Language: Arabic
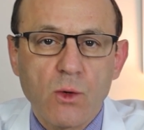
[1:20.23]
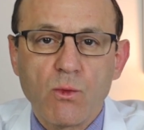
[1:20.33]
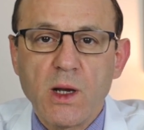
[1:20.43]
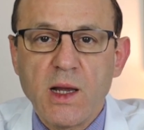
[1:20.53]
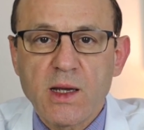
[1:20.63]

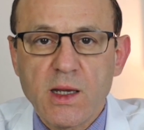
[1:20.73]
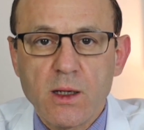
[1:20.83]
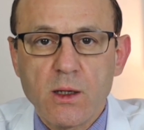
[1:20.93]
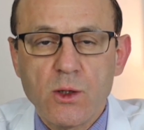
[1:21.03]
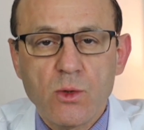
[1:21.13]

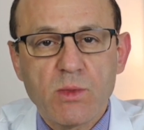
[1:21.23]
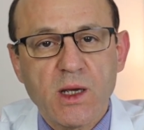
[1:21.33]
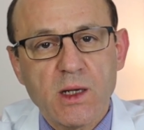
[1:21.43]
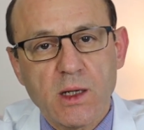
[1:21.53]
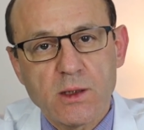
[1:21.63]
ولكن
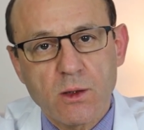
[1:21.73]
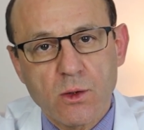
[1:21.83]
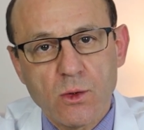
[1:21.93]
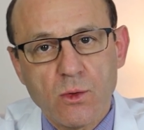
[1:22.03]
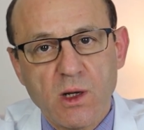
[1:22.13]
يمكن أن
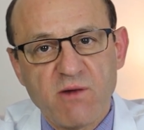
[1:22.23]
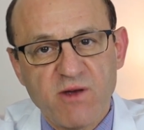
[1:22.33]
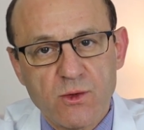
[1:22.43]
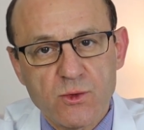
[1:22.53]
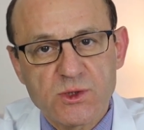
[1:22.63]
ينقلوا
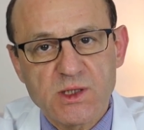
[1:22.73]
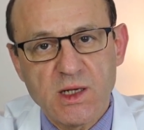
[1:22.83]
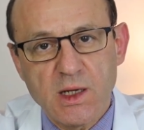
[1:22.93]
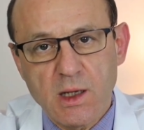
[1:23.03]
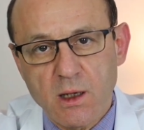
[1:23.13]
الفيروس
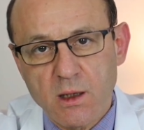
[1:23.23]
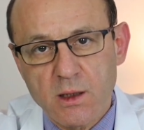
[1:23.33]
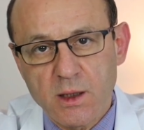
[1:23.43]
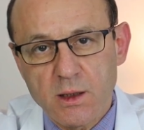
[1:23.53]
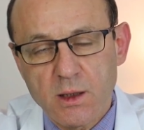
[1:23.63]
إلى
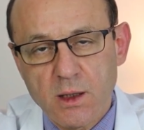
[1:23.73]
الآخرين.